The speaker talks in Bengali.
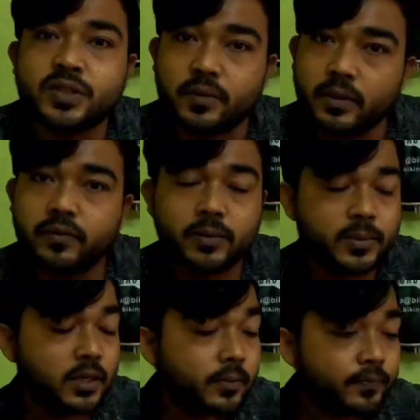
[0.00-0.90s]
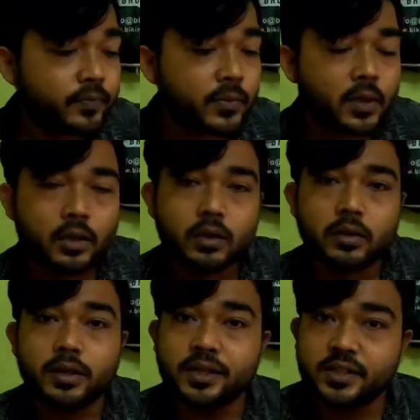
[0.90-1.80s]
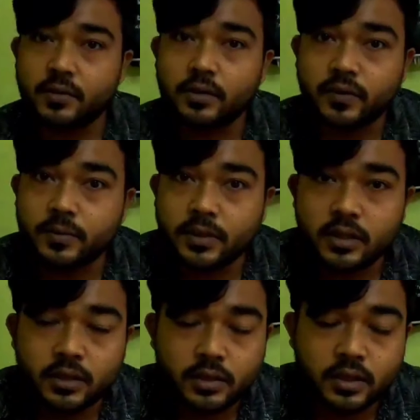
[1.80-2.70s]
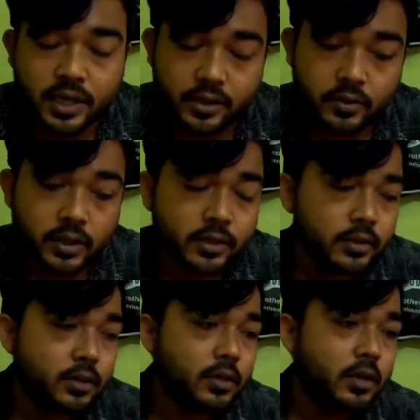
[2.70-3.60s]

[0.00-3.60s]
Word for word: সেভেন ফিফটি ডি সেভেন ফিফটি নাইকনের